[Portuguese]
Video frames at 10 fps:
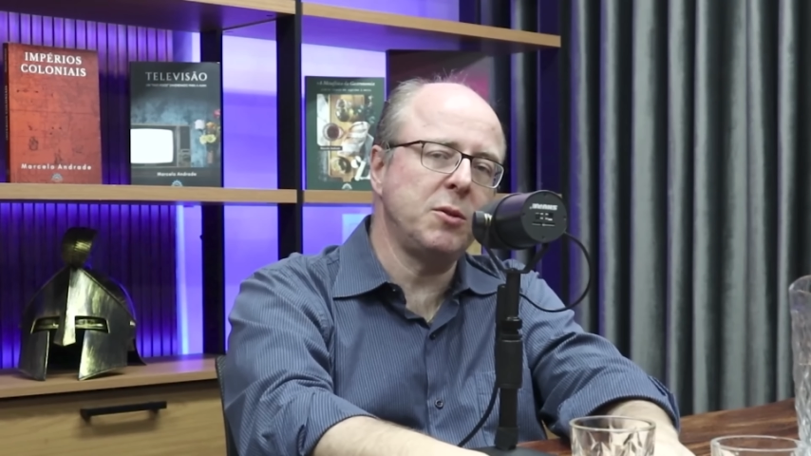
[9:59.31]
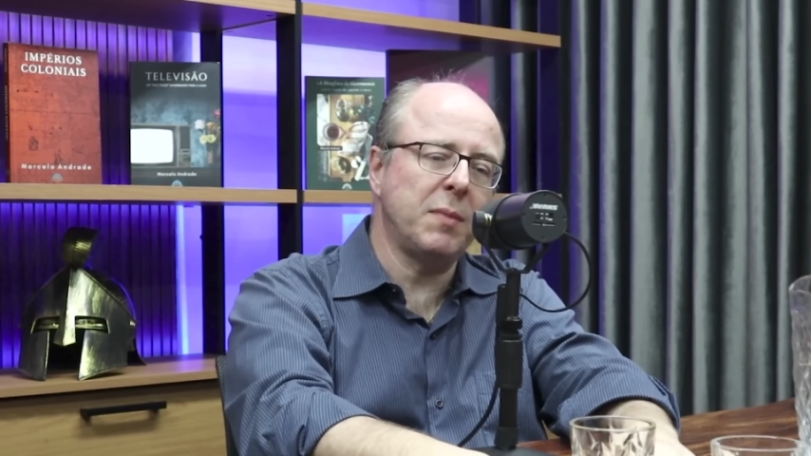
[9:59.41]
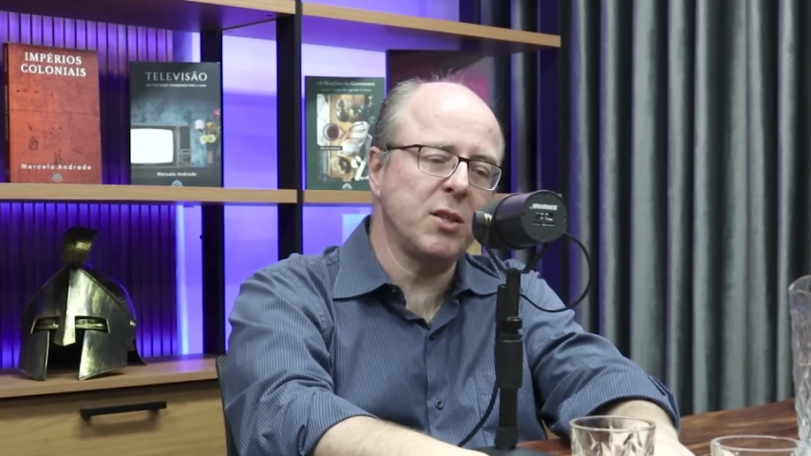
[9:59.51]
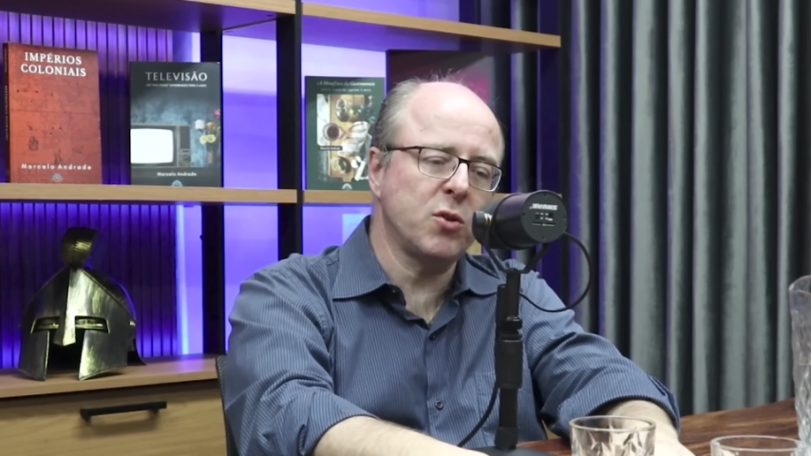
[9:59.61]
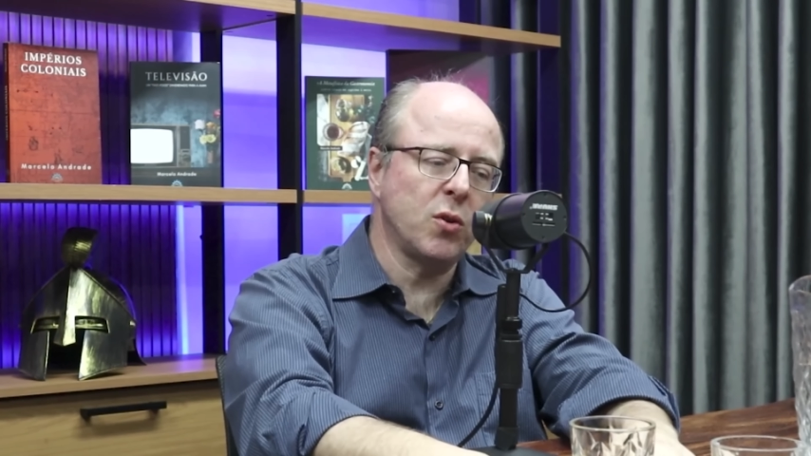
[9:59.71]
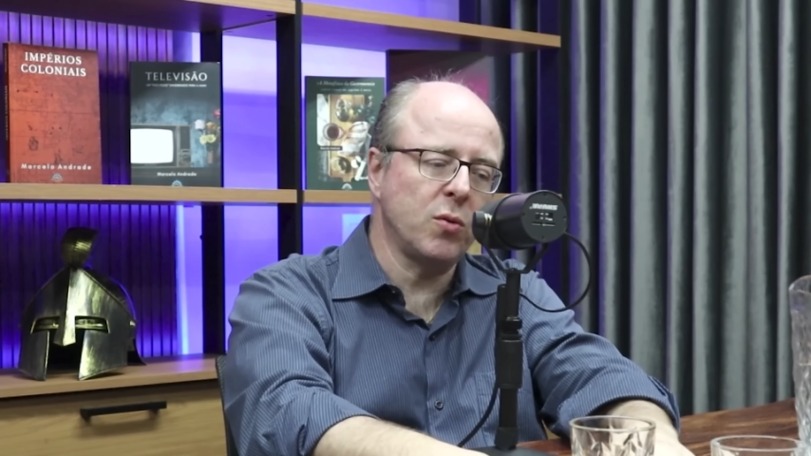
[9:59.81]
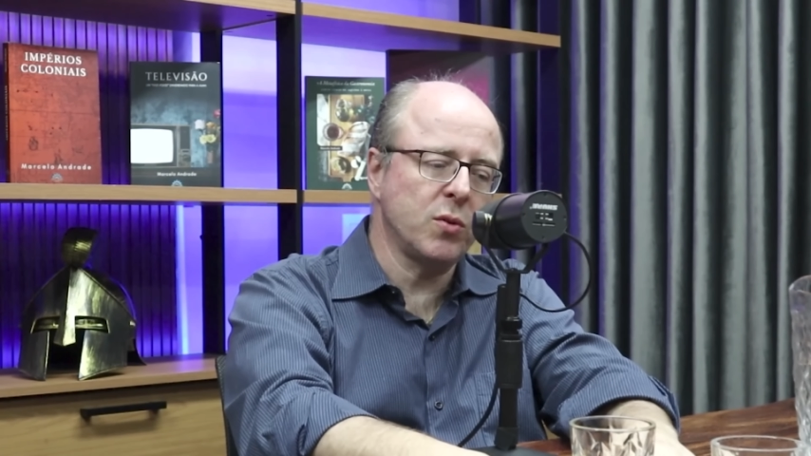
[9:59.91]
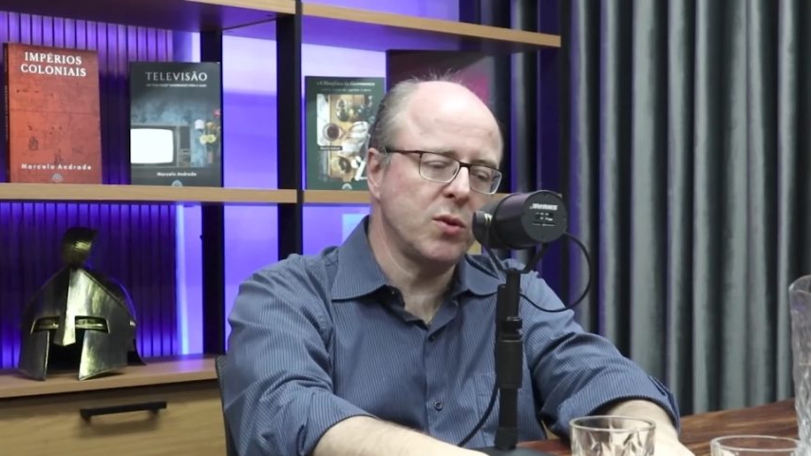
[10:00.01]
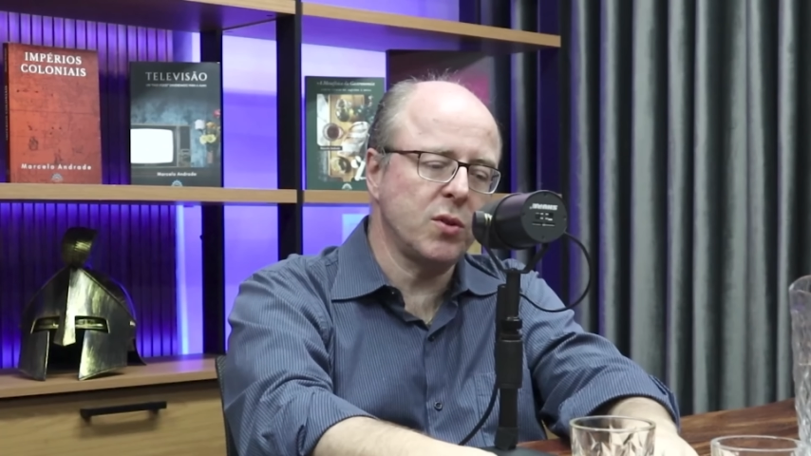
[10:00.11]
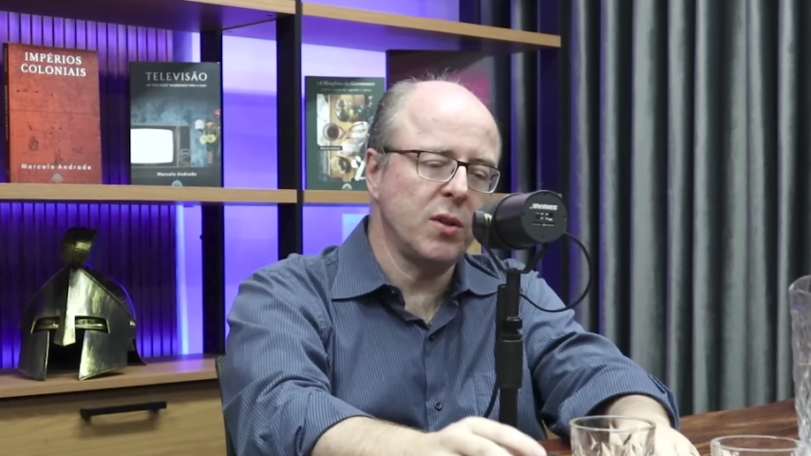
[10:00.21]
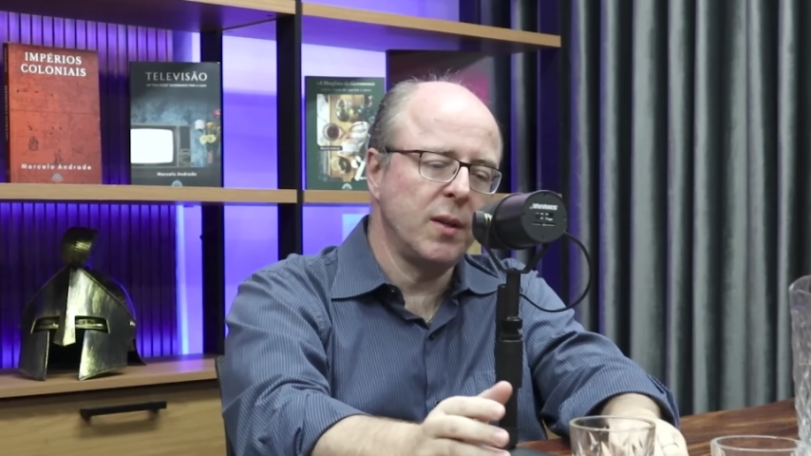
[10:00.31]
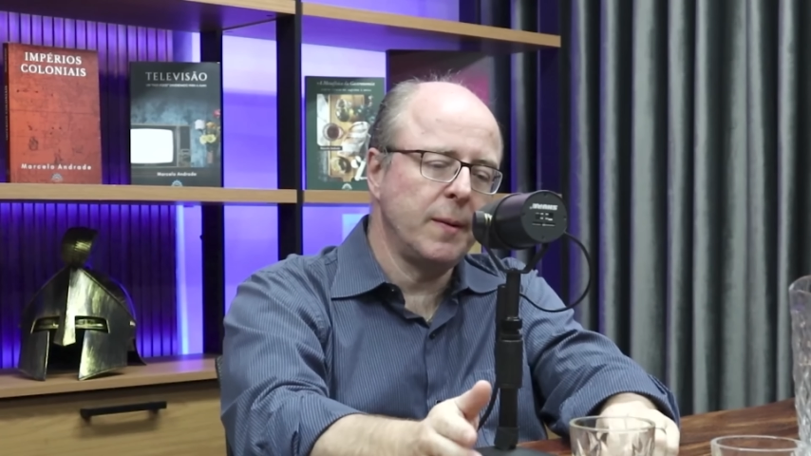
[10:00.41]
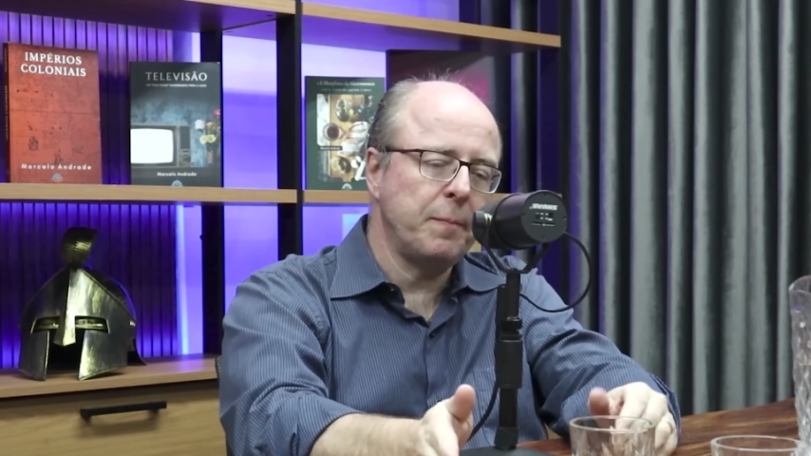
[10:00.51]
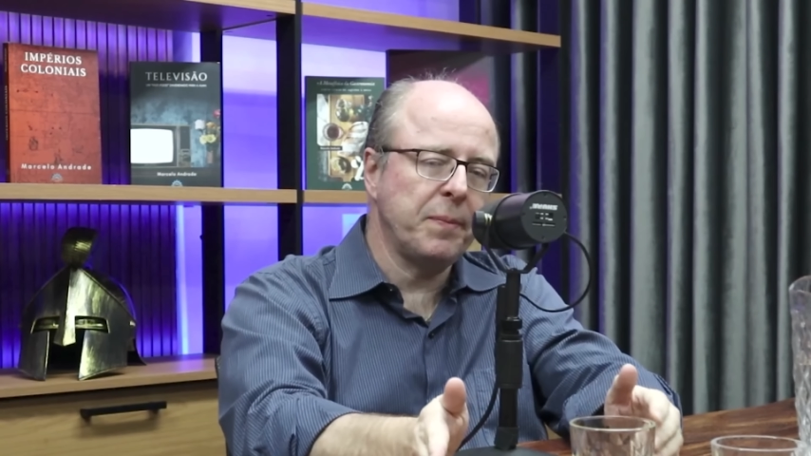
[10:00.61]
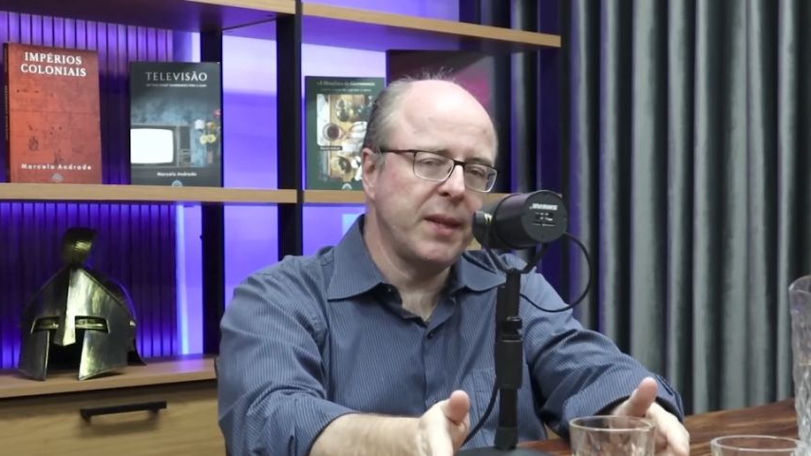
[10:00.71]
maçons.
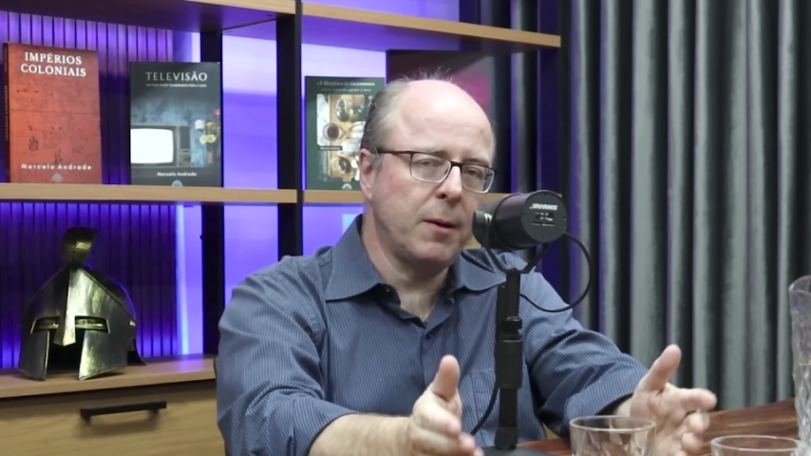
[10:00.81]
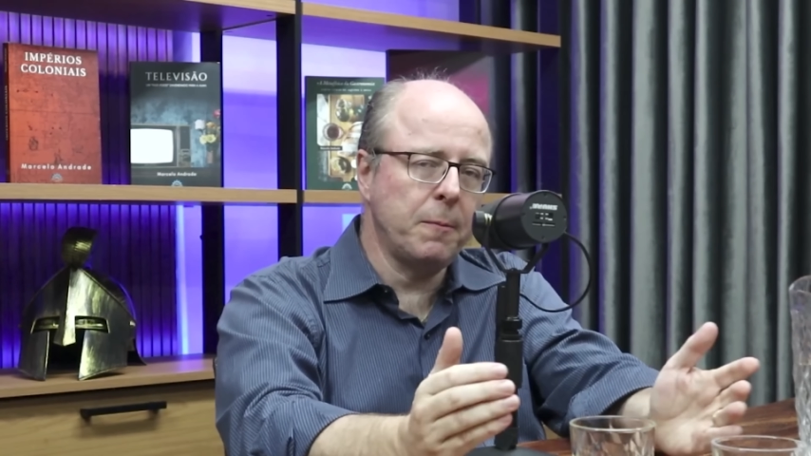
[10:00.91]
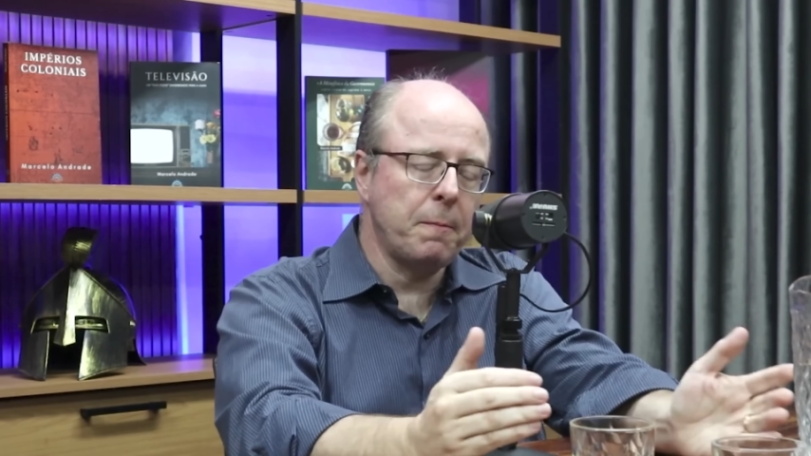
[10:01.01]
Então,